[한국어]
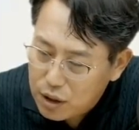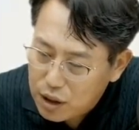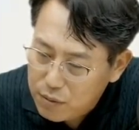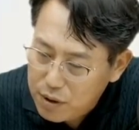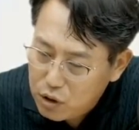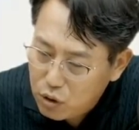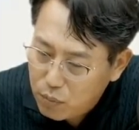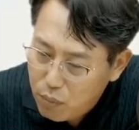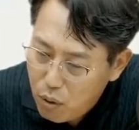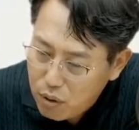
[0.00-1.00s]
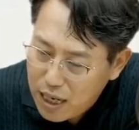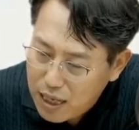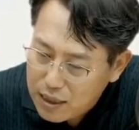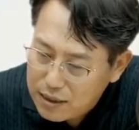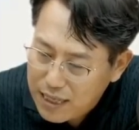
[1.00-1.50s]
이 밑으로
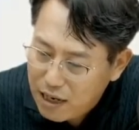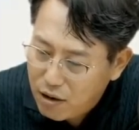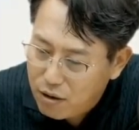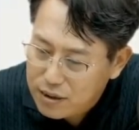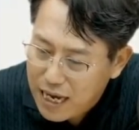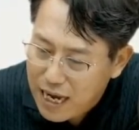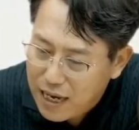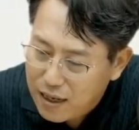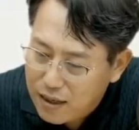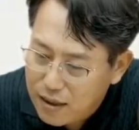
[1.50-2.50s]
폭락을 할 거냐.